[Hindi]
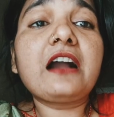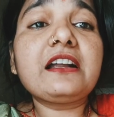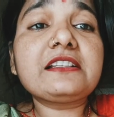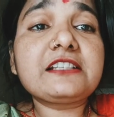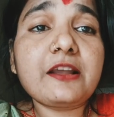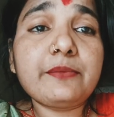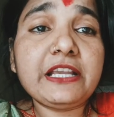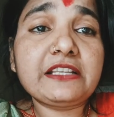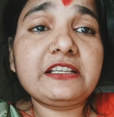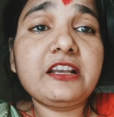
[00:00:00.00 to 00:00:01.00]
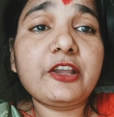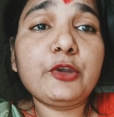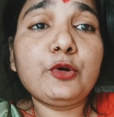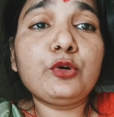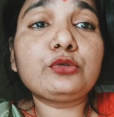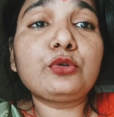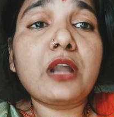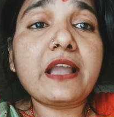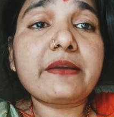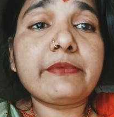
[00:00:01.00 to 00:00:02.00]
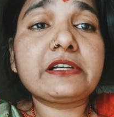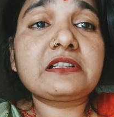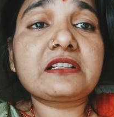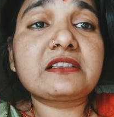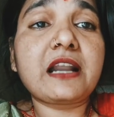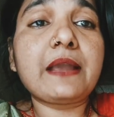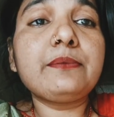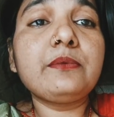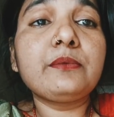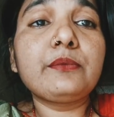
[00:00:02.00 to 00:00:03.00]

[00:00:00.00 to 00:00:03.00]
अगर जरा भी अच्छी लगी हो तो लाइक कमेंट सब्सक्राइब